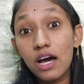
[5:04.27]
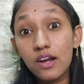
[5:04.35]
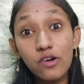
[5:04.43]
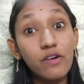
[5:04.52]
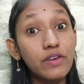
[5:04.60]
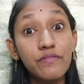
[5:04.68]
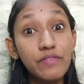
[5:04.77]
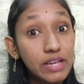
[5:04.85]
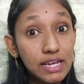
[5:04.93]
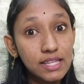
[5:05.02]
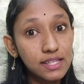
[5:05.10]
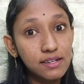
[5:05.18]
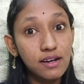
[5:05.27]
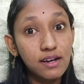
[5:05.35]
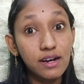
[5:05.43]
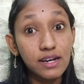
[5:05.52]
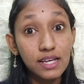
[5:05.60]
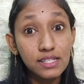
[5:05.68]
காரணம் அவர் விற்கிறதுக்காக
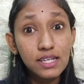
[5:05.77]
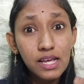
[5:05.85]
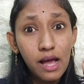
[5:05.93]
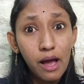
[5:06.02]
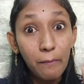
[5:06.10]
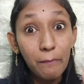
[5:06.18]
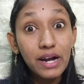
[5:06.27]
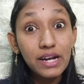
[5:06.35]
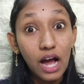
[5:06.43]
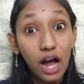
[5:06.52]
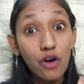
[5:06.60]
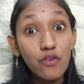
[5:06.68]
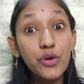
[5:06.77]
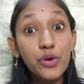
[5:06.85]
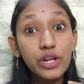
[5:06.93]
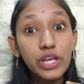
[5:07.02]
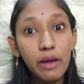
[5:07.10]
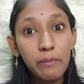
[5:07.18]
கிடையாது பட்
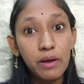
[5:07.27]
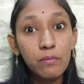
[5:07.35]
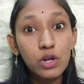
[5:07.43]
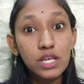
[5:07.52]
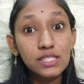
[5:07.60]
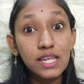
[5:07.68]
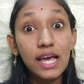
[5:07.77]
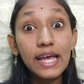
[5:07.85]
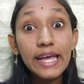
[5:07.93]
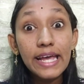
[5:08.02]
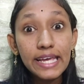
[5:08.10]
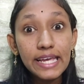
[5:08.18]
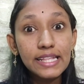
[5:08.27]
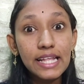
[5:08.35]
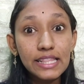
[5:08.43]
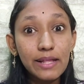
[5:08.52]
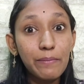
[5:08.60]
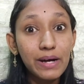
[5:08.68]
அவருடைய மெமரிஸில் இந்த
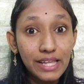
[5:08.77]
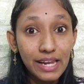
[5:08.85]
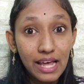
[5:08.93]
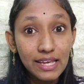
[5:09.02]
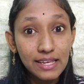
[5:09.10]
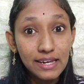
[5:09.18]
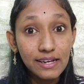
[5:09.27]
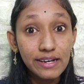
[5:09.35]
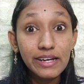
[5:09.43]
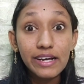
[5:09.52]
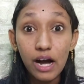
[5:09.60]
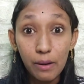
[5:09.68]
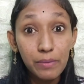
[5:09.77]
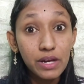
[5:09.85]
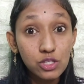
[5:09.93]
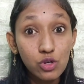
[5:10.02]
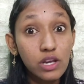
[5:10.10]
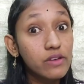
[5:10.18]
இந்த மாதிரிலாம் இருக்குது
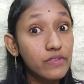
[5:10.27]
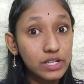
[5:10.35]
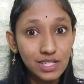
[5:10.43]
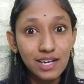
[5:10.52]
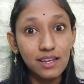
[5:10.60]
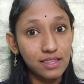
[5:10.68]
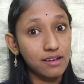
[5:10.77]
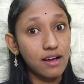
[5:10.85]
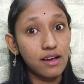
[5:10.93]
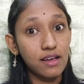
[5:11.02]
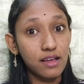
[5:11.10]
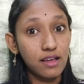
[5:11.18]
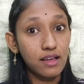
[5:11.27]
அப்படின்னு சொல்லி வச்சுக்கிறதுக்காக